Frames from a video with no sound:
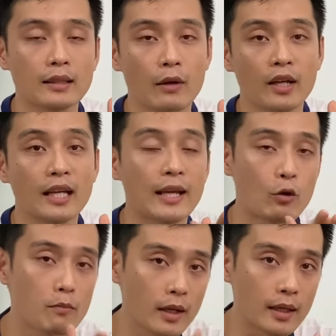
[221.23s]
theo cái cách hiểu của
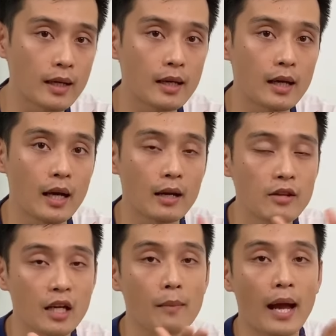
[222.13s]
mình à, nếu như
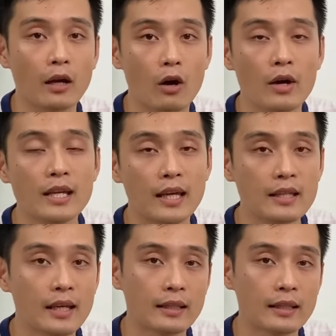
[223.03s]
các bạn có ý kiến gì